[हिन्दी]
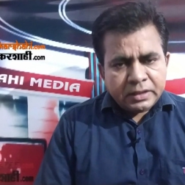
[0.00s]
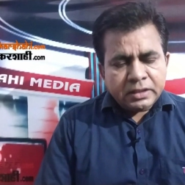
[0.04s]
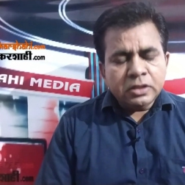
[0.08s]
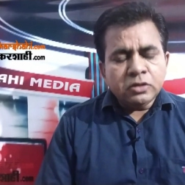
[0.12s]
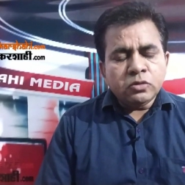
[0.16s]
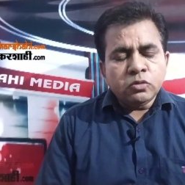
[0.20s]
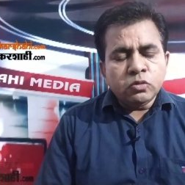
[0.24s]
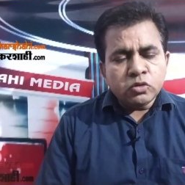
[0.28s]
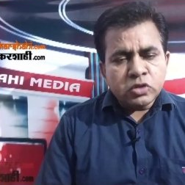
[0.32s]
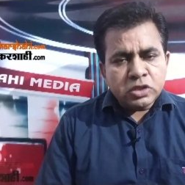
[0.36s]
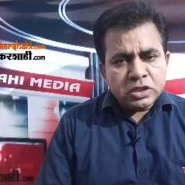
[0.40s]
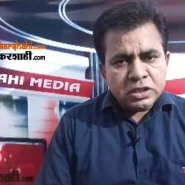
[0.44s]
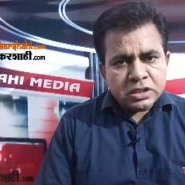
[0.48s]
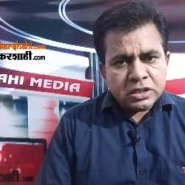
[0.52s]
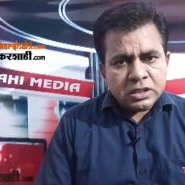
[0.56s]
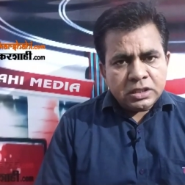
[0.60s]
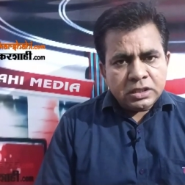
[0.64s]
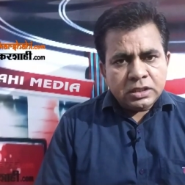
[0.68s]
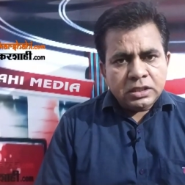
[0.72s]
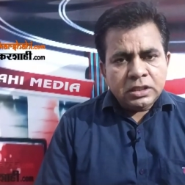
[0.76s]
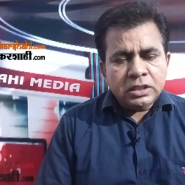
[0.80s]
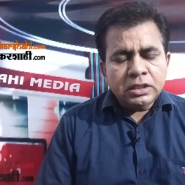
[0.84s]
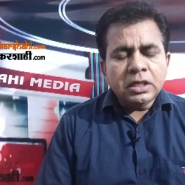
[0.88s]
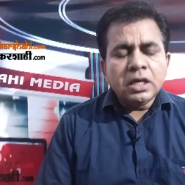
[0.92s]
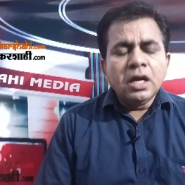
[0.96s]
की कोशिश
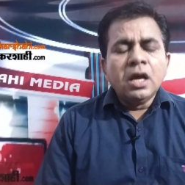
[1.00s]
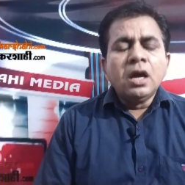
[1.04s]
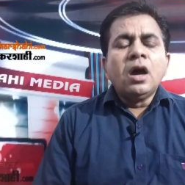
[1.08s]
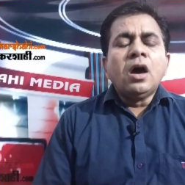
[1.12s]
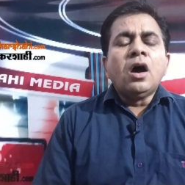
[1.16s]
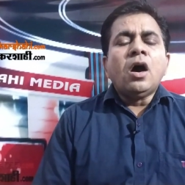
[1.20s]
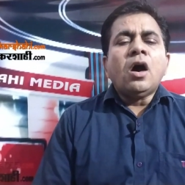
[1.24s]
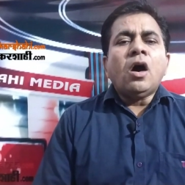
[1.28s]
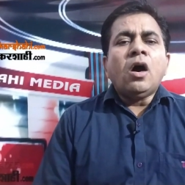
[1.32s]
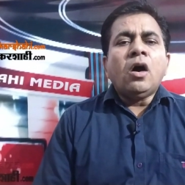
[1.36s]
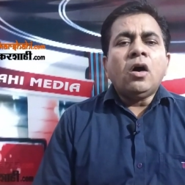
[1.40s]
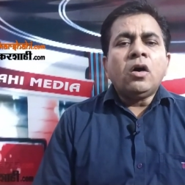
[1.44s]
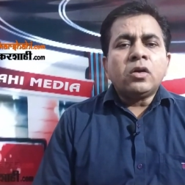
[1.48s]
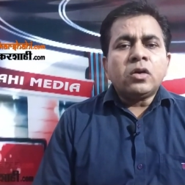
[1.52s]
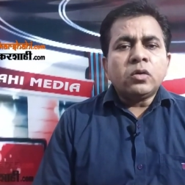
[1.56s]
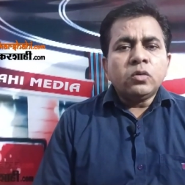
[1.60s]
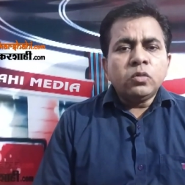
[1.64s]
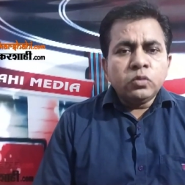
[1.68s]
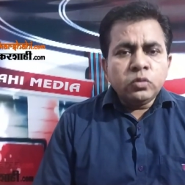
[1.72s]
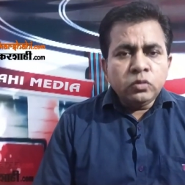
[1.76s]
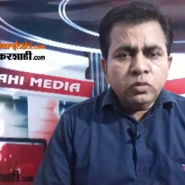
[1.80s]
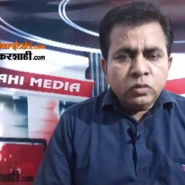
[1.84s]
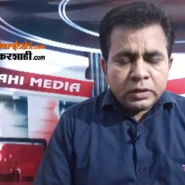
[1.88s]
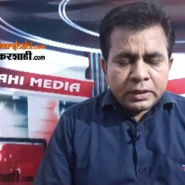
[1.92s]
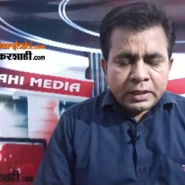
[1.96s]
की थी और
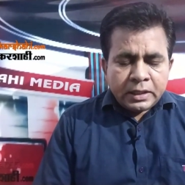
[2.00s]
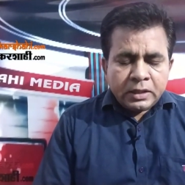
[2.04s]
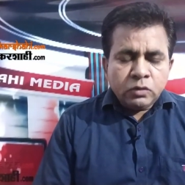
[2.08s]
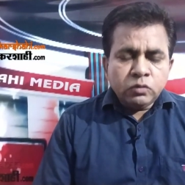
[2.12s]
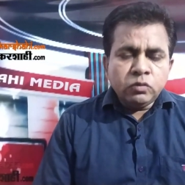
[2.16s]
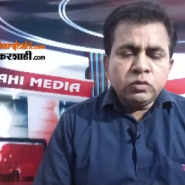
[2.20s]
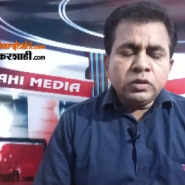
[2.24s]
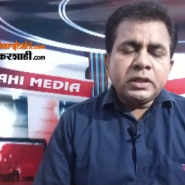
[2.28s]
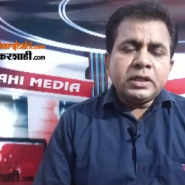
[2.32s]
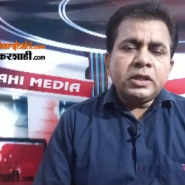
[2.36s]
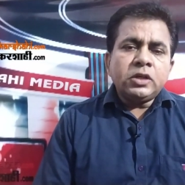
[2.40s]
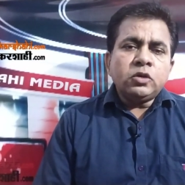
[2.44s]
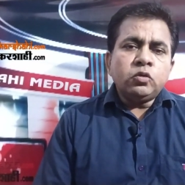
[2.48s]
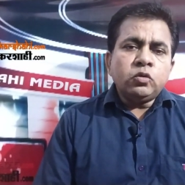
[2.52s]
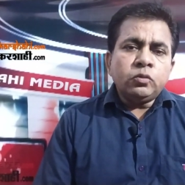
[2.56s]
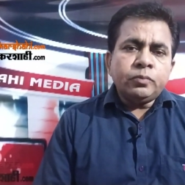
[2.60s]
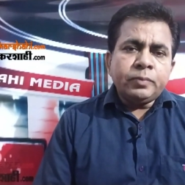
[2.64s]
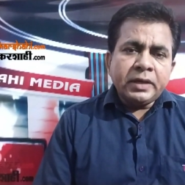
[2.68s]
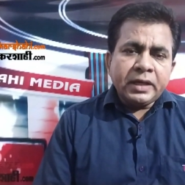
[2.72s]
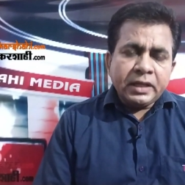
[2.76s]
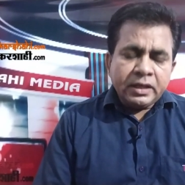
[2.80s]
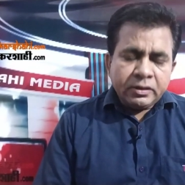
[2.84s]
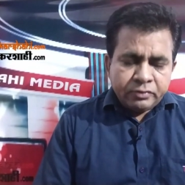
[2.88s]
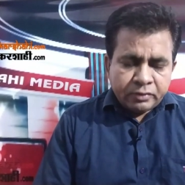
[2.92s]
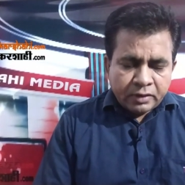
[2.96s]
उल्टे उनके
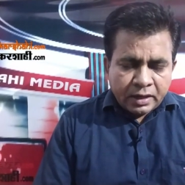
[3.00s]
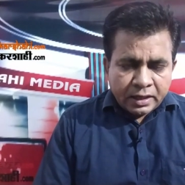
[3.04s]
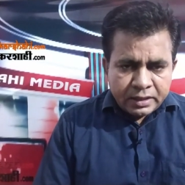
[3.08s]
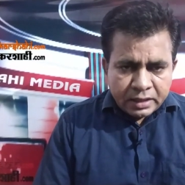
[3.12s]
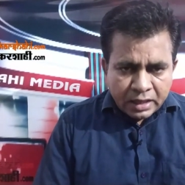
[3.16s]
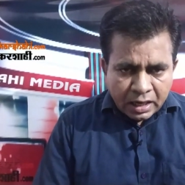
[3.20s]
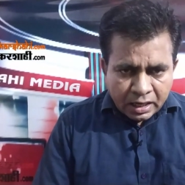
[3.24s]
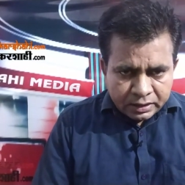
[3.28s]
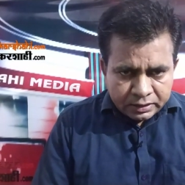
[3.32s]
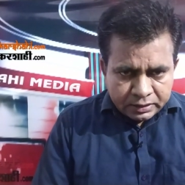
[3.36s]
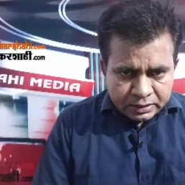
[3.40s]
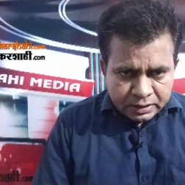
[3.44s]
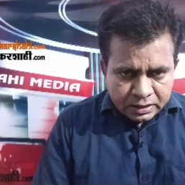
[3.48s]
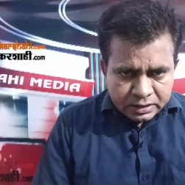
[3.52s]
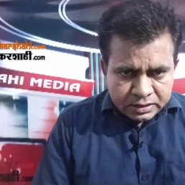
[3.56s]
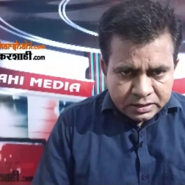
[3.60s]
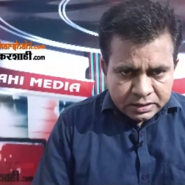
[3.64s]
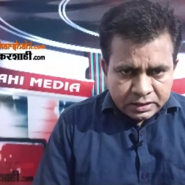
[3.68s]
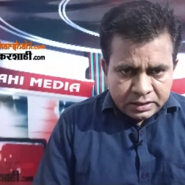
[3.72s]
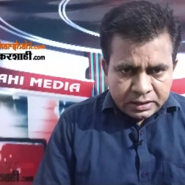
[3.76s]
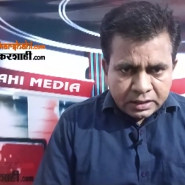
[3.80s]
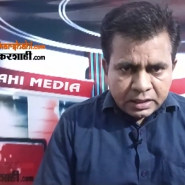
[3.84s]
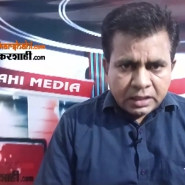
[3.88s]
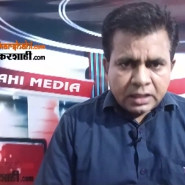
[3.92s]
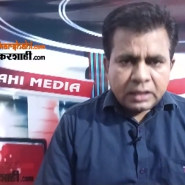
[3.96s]
ऊपर एफआईआर दर्ज
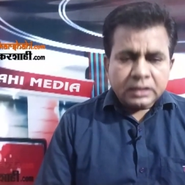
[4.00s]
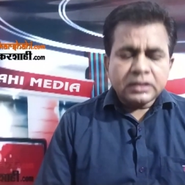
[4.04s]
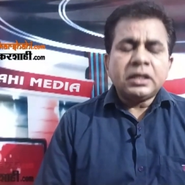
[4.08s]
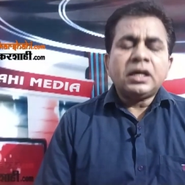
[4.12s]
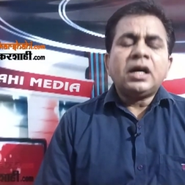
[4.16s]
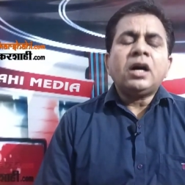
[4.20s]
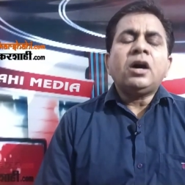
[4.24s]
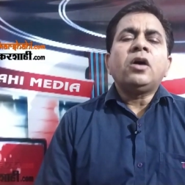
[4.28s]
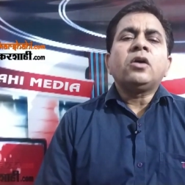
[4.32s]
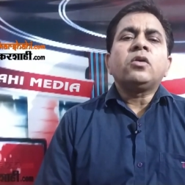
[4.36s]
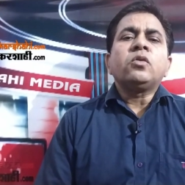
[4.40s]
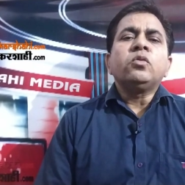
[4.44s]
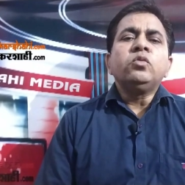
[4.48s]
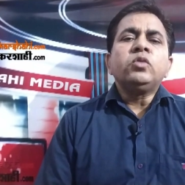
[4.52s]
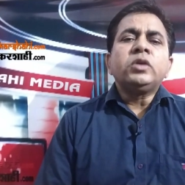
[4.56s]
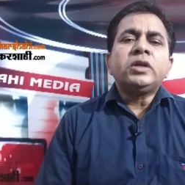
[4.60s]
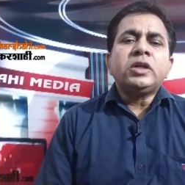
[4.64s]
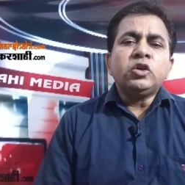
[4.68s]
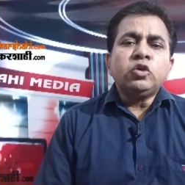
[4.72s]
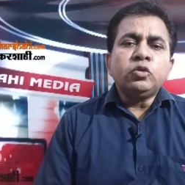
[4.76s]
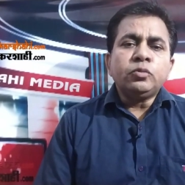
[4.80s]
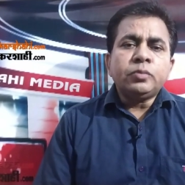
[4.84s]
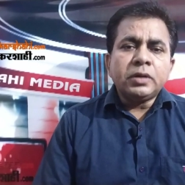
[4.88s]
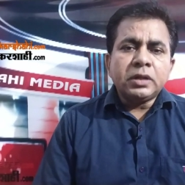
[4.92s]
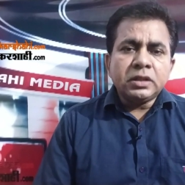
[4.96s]
किया था और
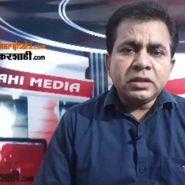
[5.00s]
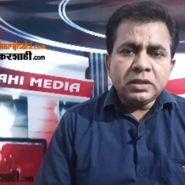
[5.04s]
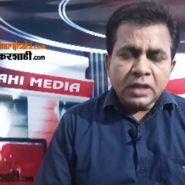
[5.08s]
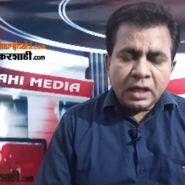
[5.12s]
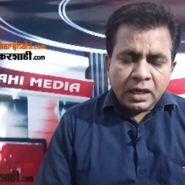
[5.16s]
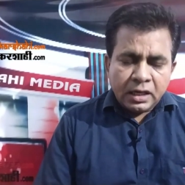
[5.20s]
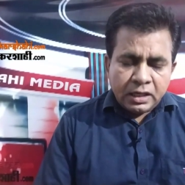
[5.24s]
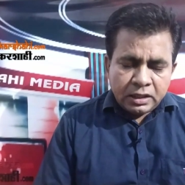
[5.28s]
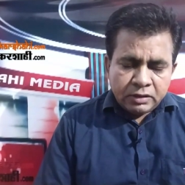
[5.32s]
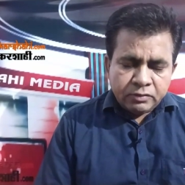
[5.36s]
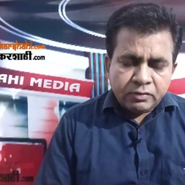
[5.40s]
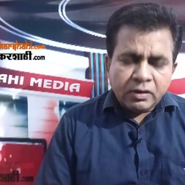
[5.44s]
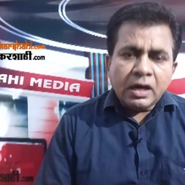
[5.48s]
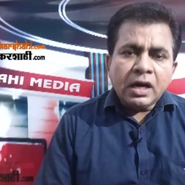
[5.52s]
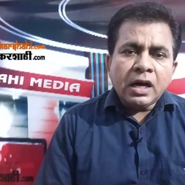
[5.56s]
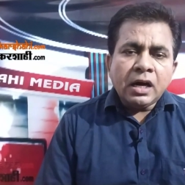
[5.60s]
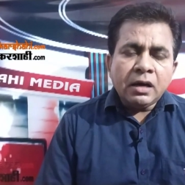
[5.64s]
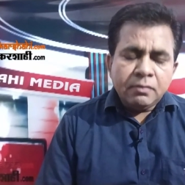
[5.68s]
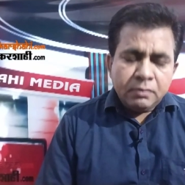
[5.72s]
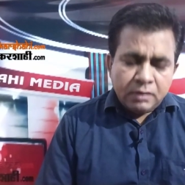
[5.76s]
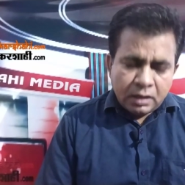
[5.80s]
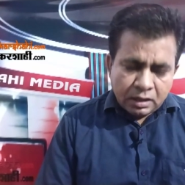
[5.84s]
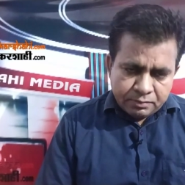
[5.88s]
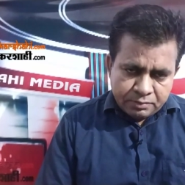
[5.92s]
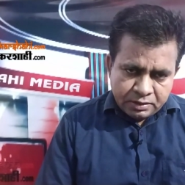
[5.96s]
उनके ऊपर जानलेवा
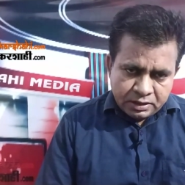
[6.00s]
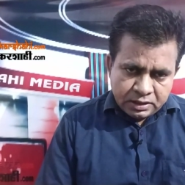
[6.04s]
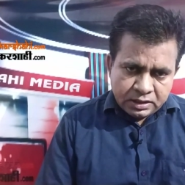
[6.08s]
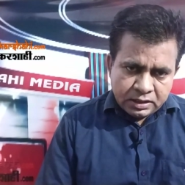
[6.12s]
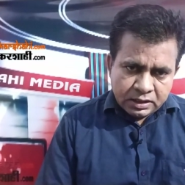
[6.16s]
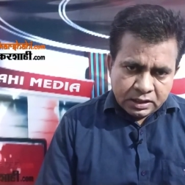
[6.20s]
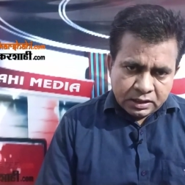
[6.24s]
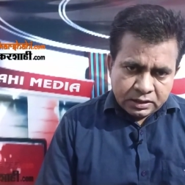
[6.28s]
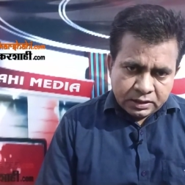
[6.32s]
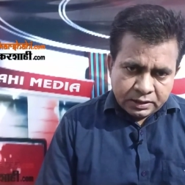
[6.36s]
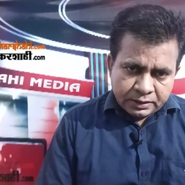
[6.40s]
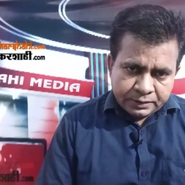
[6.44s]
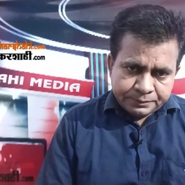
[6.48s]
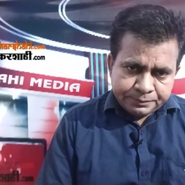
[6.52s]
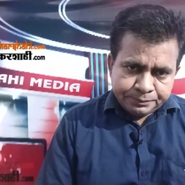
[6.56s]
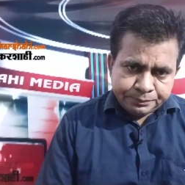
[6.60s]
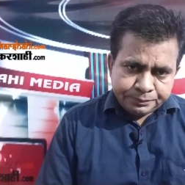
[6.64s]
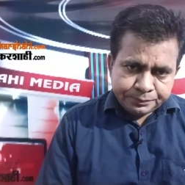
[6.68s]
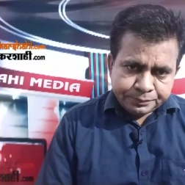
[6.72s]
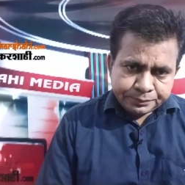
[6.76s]
हमला भी किया था